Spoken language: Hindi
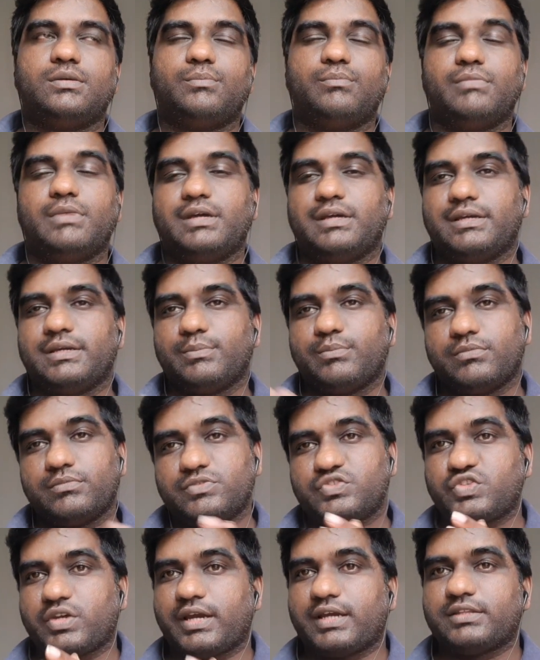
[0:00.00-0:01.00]
मैं
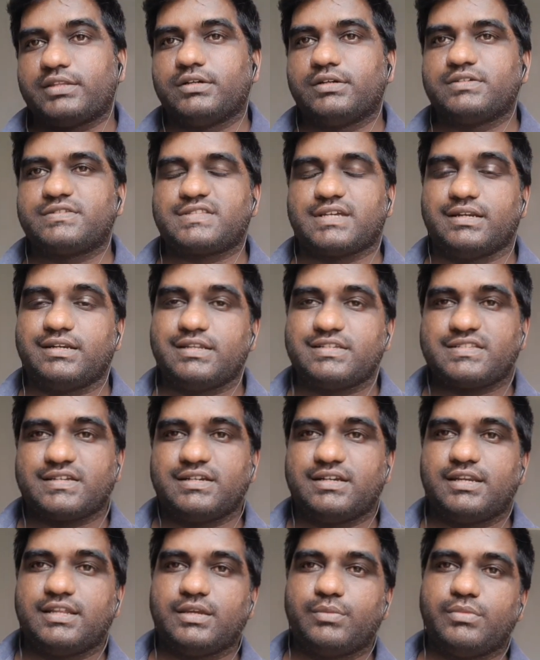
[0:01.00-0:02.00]
शायद संडे
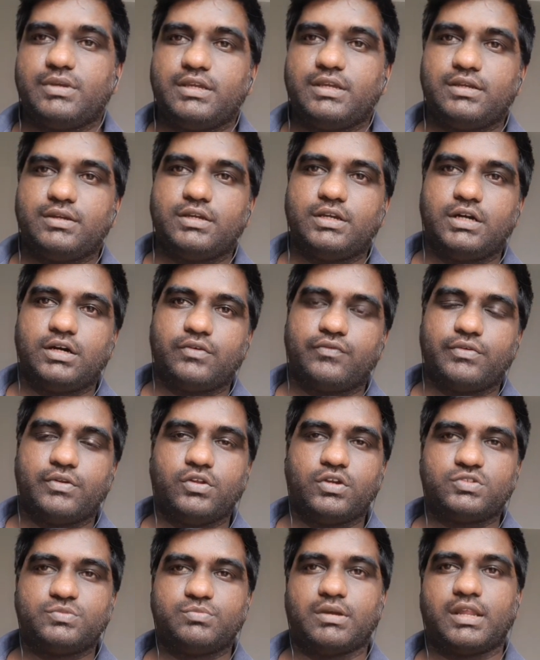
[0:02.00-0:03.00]
संडे में
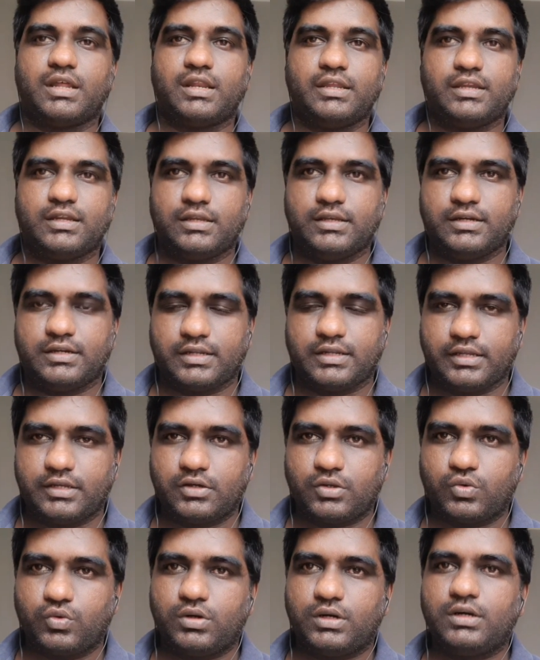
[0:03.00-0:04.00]
वीडियोस बनाने के लिए ट्राई
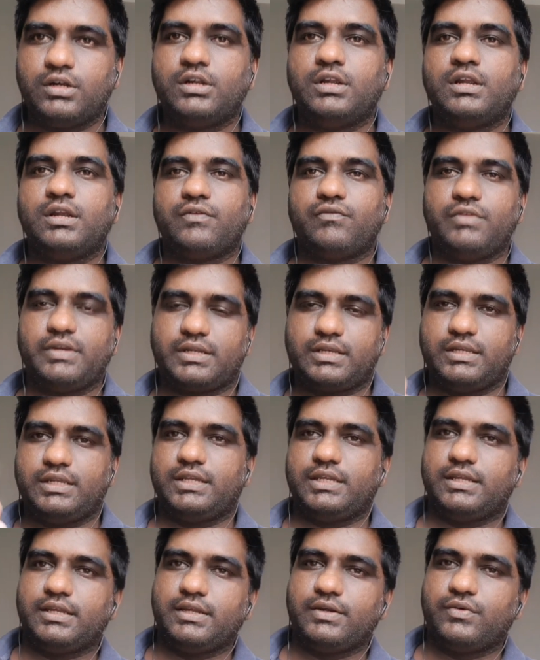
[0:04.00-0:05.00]
करूँगा वीकली
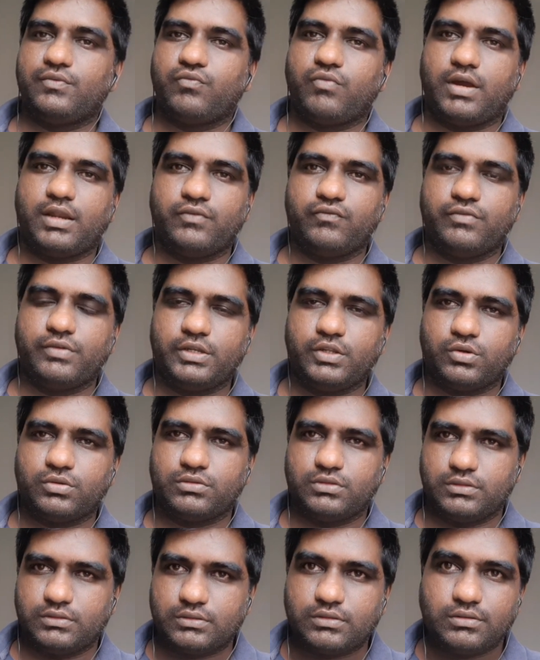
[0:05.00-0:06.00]
वन वीडियो
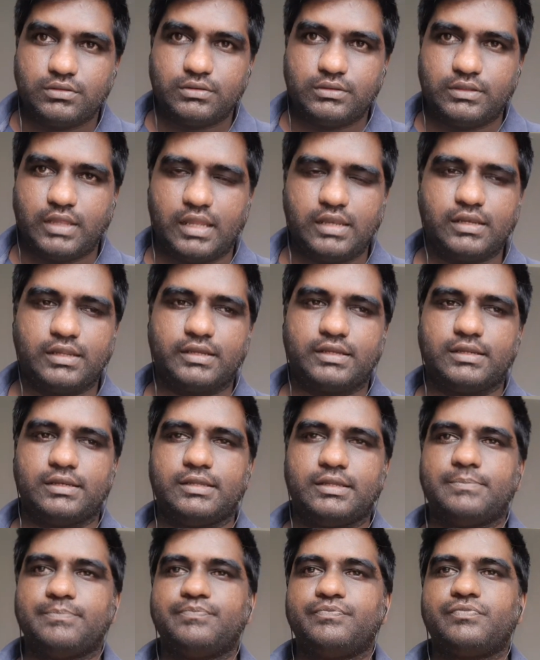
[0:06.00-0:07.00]
डालने के
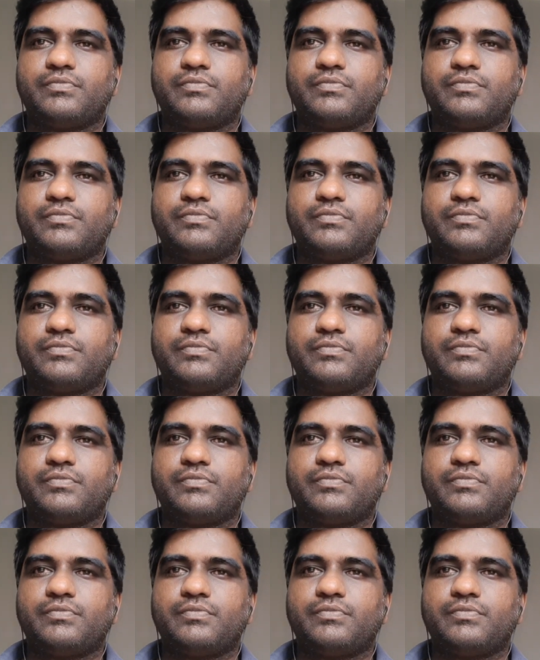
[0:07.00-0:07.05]
लिए